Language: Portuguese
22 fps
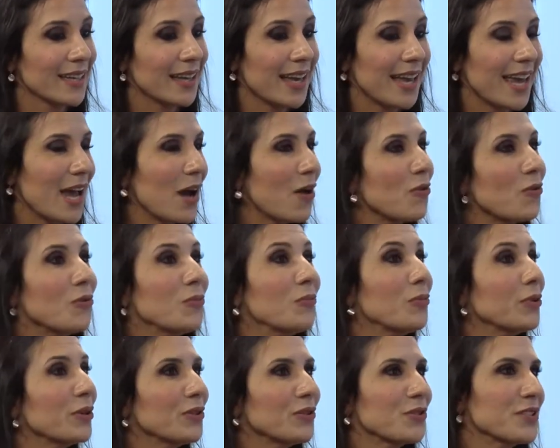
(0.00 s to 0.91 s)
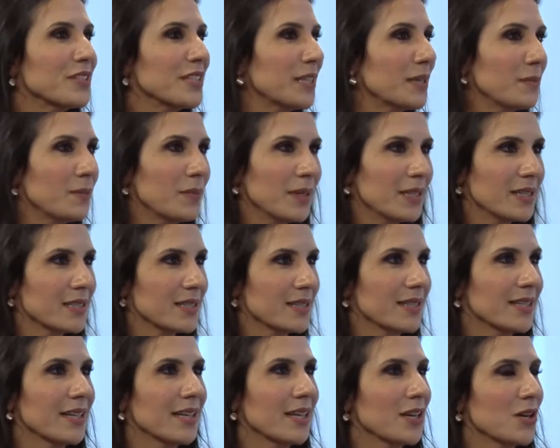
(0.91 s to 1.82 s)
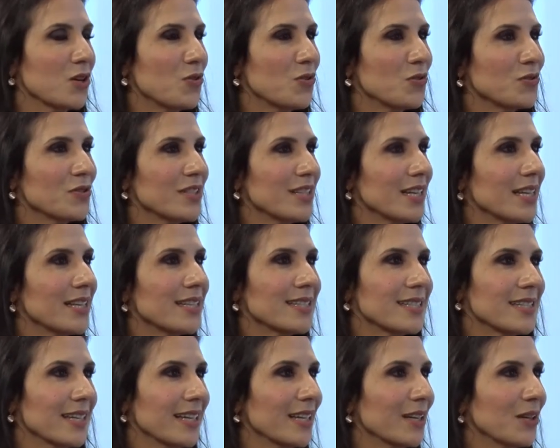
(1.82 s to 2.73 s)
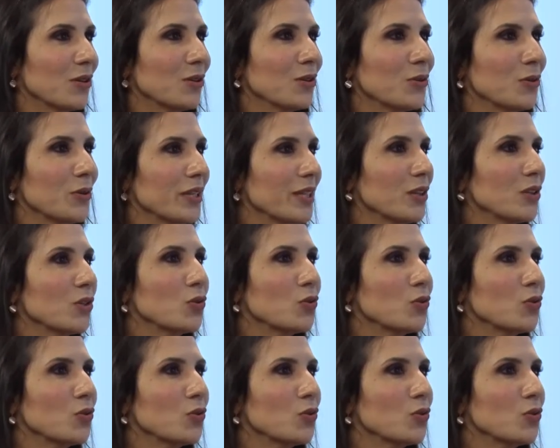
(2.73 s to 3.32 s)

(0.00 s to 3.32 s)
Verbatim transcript: É algo muito simples. Consciência inclui